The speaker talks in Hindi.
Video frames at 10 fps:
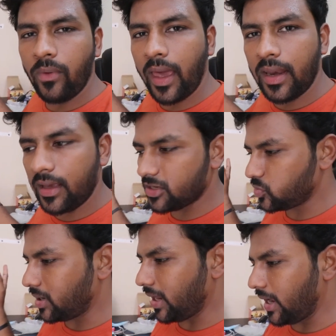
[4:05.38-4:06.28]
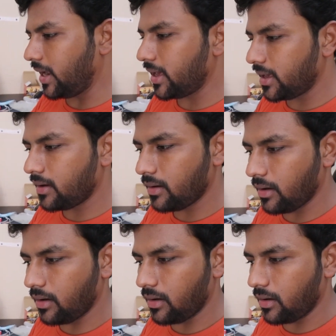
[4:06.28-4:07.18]
वायरिंग इसमें डालना है
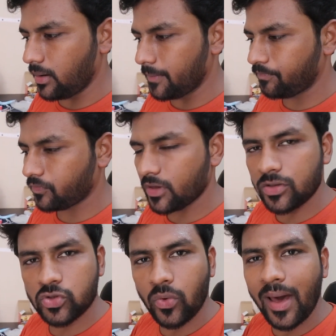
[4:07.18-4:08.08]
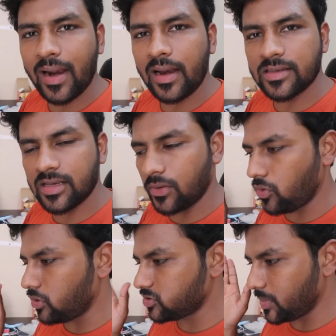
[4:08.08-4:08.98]
आ, जो वायरलेस है
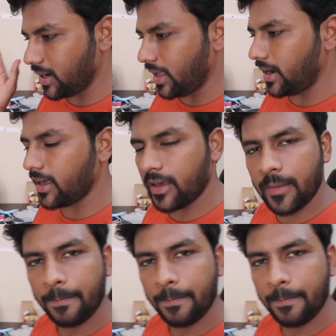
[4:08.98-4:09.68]
वो इसमें डालना है